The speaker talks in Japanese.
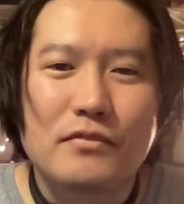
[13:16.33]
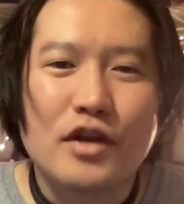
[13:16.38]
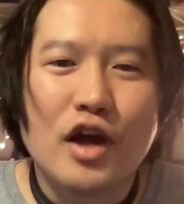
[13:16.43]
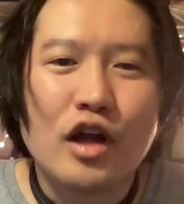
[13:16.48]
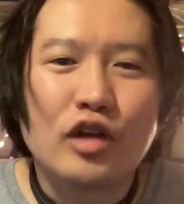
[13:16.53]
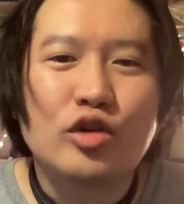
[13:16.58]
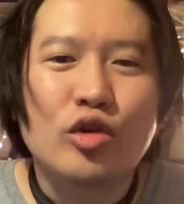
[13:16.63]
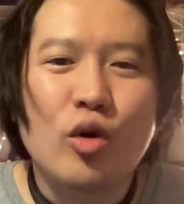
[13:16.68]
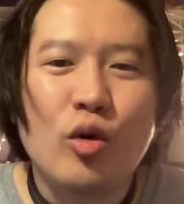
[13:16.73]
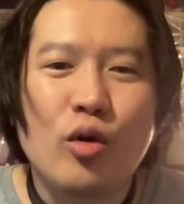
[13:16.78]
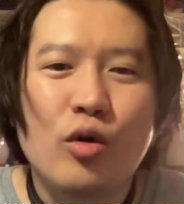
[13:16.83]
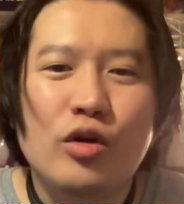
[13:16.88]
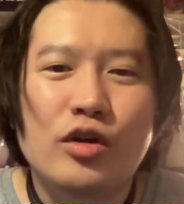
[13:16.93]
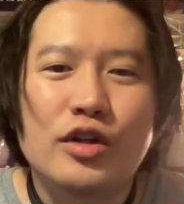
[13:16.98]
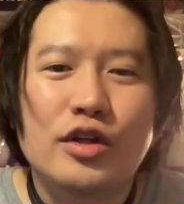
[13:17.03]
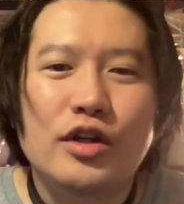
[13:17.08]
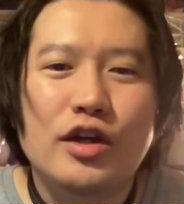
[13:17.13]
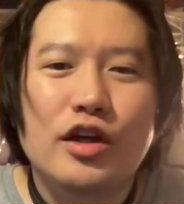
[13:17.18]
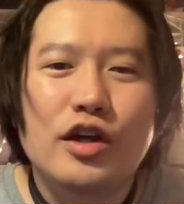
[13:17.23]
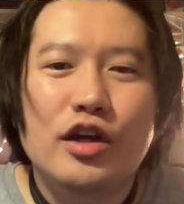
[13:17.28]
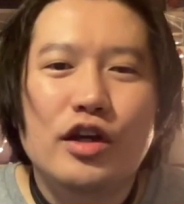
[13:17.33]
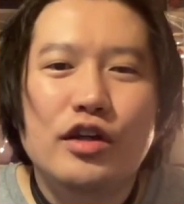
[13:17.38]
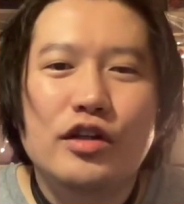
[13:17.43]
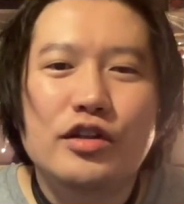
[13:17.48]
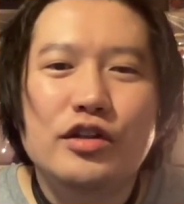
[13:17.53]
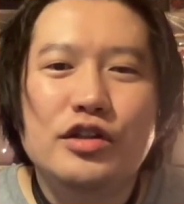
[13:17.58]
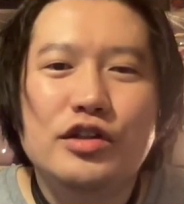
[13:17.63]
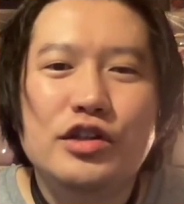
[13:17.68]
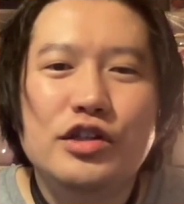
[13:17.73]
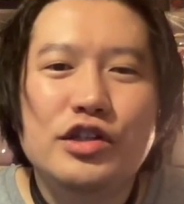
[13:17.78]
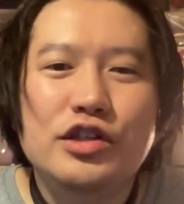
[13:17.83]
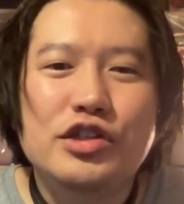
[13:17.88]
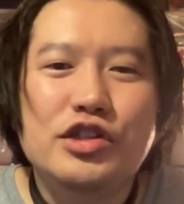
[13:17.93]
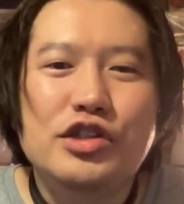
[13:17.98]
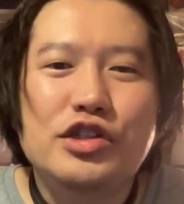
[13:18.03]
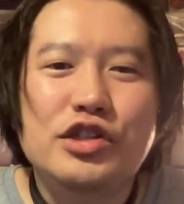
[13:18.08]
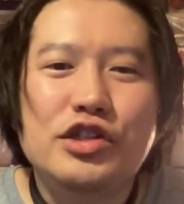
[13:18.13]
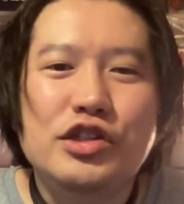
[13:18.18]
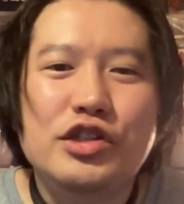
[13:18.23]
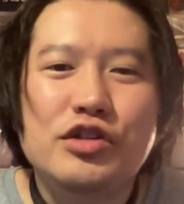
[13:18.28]
あと、
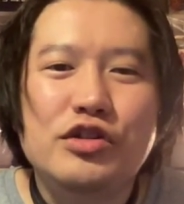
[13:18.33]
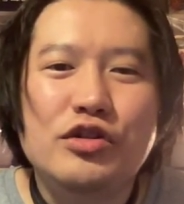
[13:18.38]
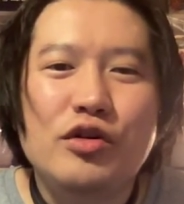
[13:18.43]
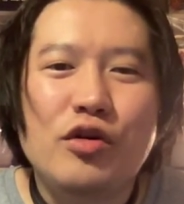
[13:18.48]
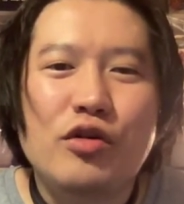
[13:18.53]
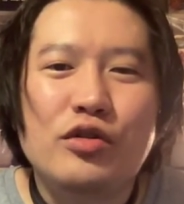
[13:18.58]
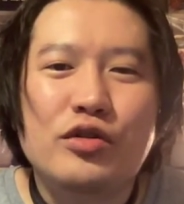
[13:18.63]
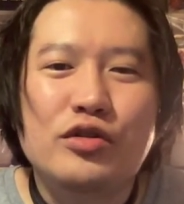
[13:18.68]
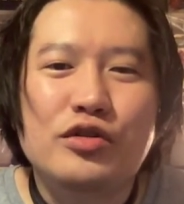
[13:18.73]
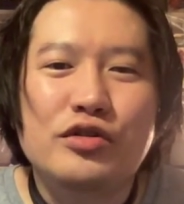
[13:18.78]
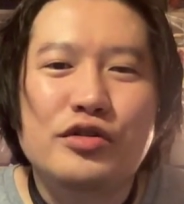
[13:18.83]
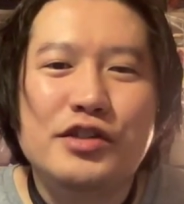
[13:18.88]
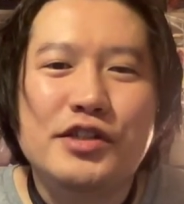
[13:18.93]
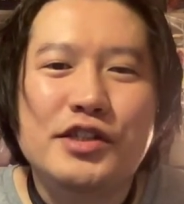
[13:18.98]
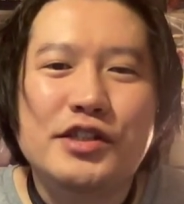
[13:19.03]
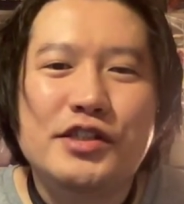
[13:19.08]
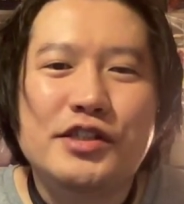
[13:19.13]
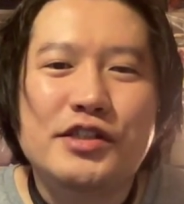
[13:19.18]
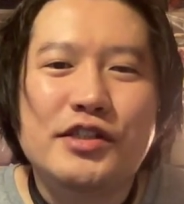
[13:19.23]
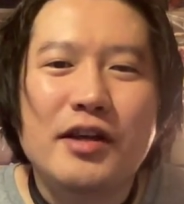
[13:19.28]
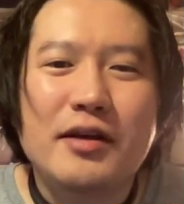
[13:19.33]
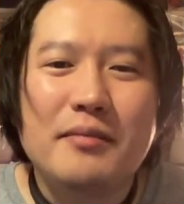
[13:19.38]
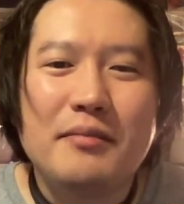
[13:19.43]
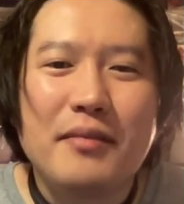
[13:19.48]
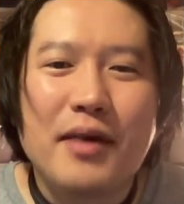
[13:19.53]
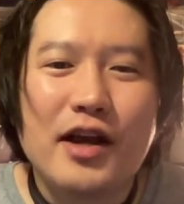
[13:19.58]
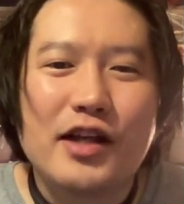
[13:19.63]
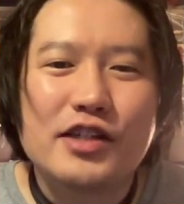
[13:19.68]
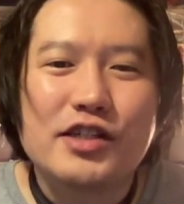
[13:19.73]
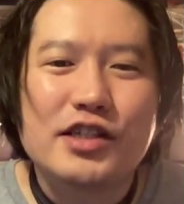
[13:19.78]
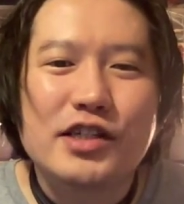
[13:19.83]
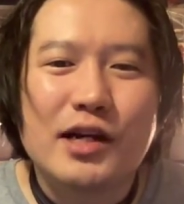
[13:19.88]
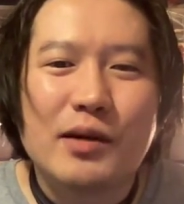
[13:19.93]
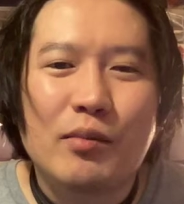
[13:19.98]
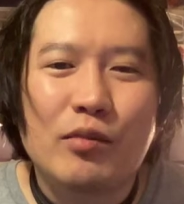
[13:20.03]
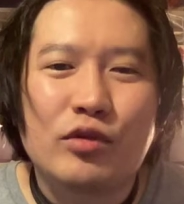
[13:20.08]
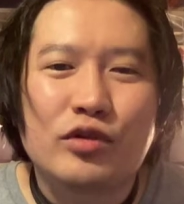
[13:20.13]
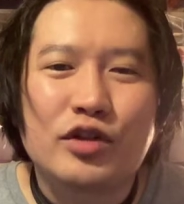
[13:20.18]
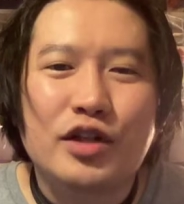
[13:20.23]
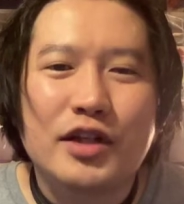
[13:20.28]
1億1000万しか
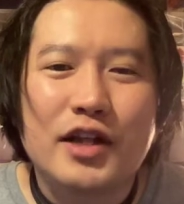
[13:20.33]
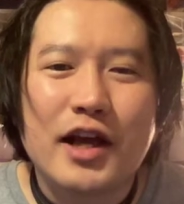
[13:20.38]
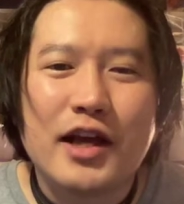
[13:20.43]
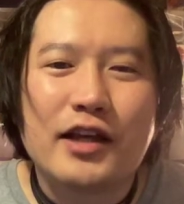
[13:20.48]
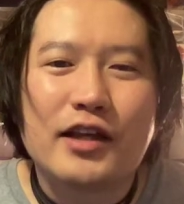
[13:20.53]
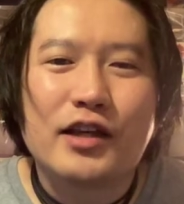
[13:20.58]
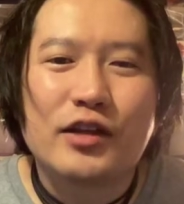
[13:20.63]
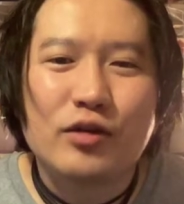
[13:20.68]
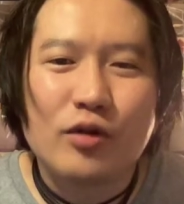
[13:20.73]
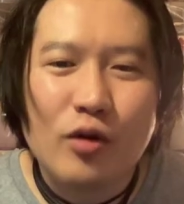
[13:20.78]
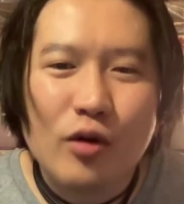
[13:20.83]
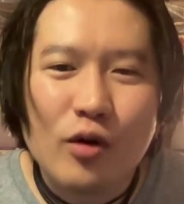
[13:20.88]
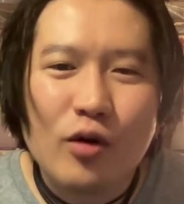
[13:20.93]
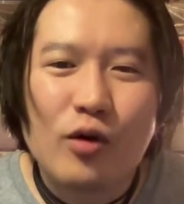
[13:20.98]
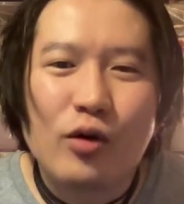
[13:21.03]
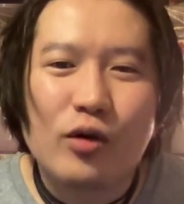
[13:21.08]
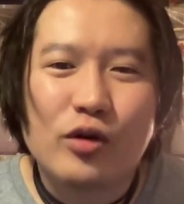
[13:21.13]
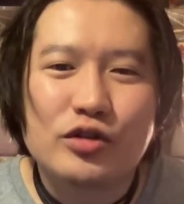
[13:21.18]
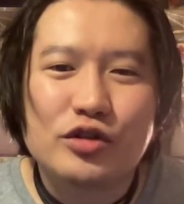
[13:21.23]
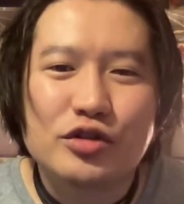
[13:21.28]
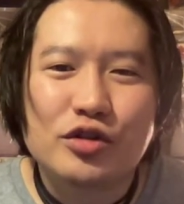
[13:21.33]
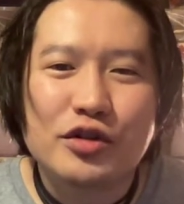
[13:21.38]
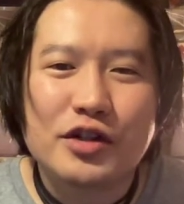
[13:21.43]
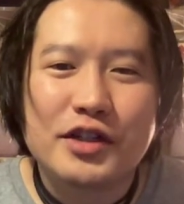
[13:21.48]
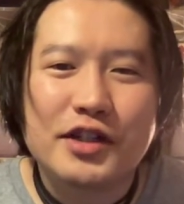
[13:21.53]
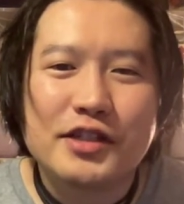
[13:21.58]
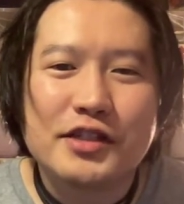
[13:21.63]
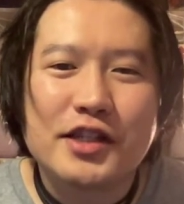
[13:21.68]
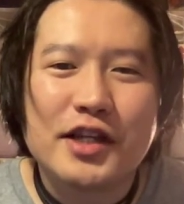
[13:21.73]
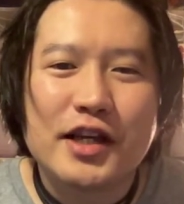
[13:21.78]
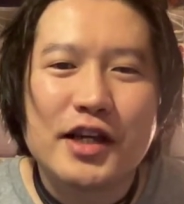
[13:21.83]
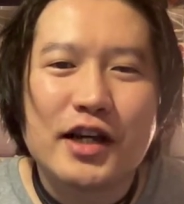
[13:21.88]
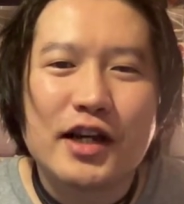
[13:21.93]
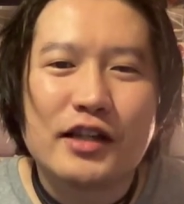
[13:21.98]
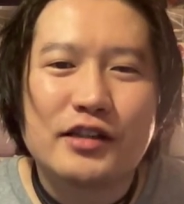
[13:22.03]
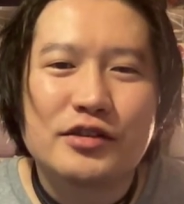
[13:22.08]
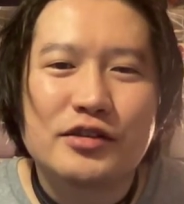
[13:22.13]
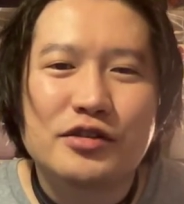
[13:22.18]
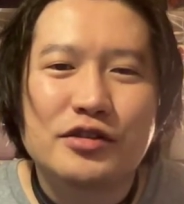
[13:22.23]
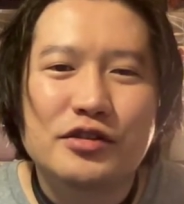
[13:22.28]
持ってないけど、それで生
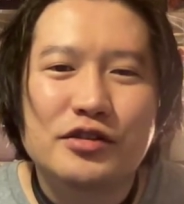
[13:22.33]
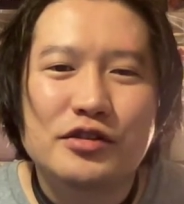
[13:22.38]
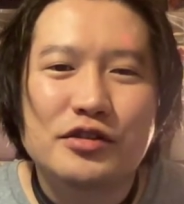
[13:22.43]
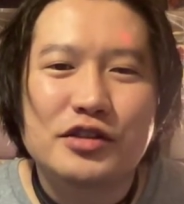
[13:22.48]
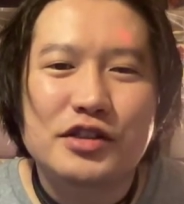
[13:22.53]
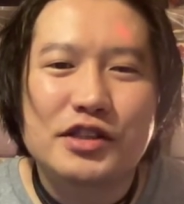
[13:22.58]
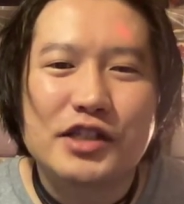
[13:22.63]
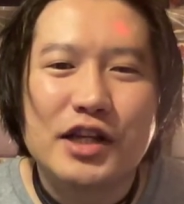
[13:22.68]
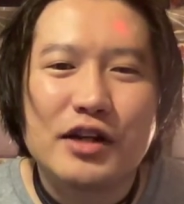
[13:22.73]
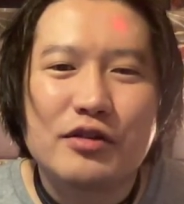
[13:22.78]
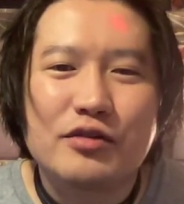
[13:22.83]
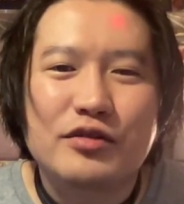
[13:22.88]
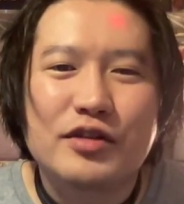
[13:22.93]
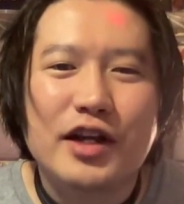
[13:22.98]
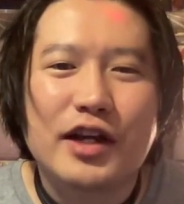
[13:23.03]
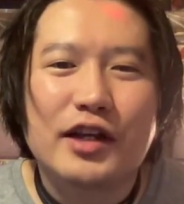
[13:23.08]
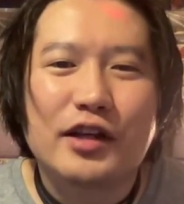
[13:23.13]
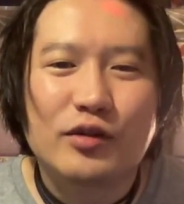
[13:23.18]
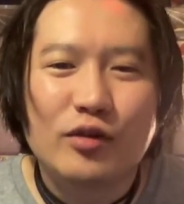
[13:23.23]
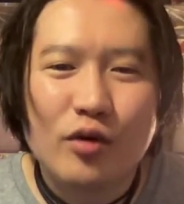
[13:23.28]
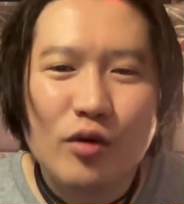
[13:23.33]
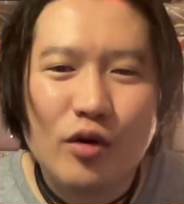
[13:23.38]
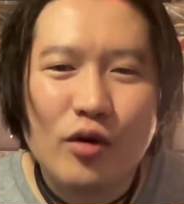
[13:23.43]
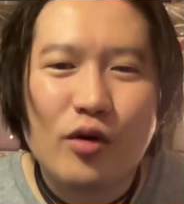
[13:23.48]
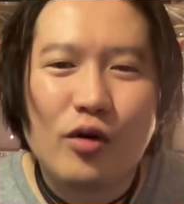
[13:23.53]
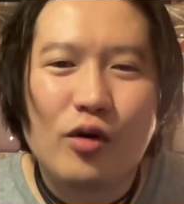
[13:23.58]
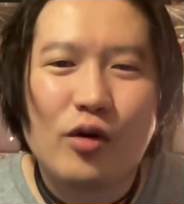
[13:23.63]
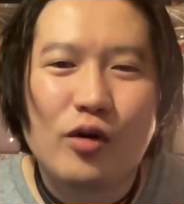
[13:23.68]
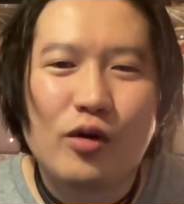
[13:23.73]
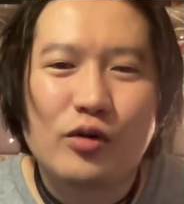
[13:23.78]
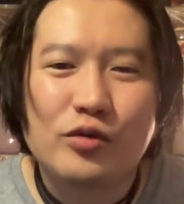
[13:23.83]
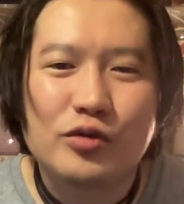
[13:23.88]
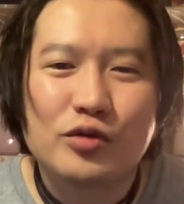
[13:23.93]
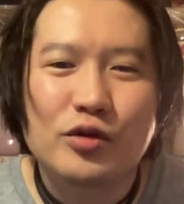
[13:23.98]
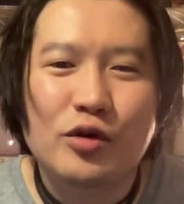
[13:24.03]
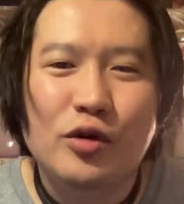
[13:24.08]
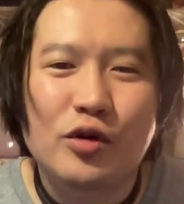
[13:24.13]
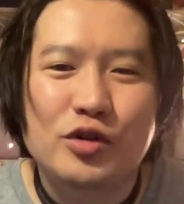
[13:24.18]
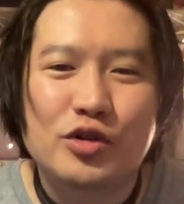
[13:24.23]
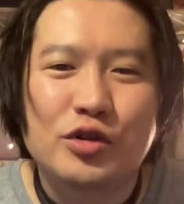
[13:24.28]
活してるんだけど、不
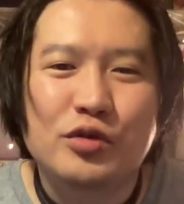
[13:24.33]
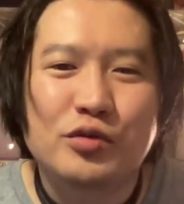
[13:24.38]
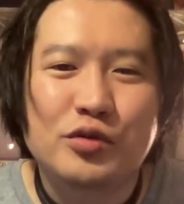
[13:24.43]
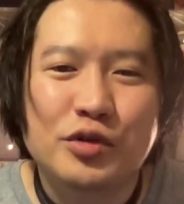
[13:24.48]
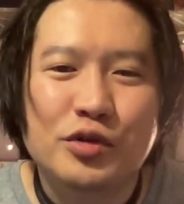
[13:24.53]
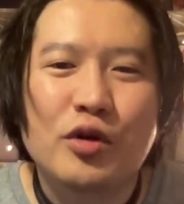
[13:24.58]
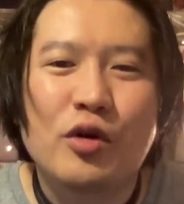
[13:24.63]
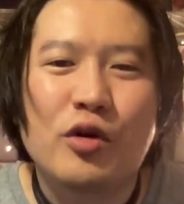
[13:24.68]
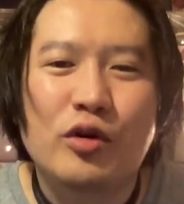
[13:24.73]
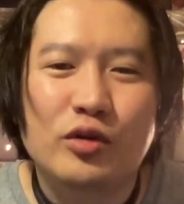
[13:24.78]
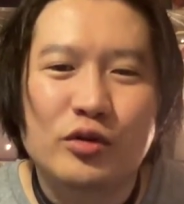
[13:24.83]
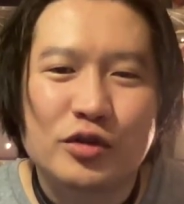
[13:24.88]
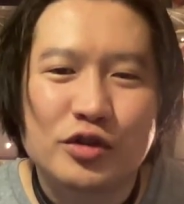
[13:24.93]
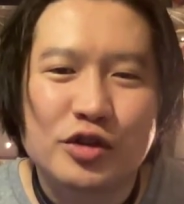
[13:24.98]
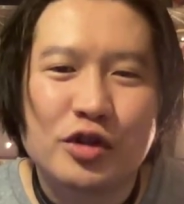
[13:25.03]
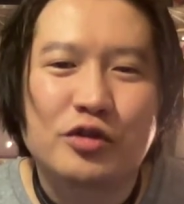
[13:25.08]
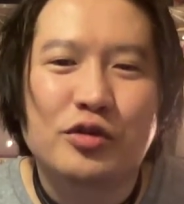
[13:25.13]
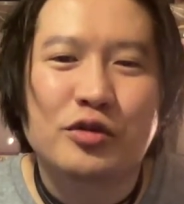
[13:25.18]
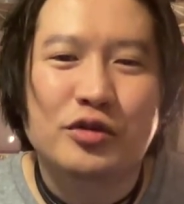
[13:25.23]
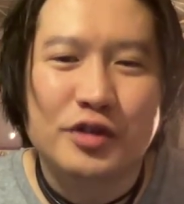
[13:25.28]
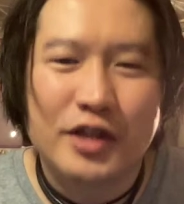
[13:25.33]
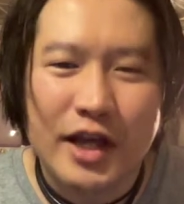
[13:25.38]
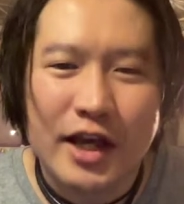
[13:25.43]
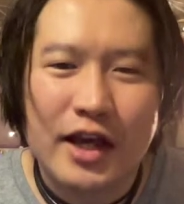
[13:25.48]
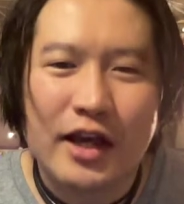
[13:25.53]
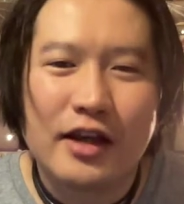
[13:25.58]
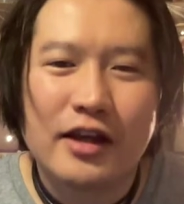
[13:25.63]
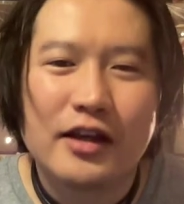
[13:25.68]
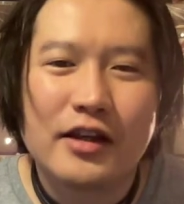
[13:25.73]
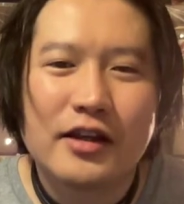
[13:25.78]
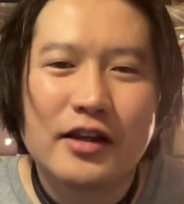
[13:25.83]
労不労所得で。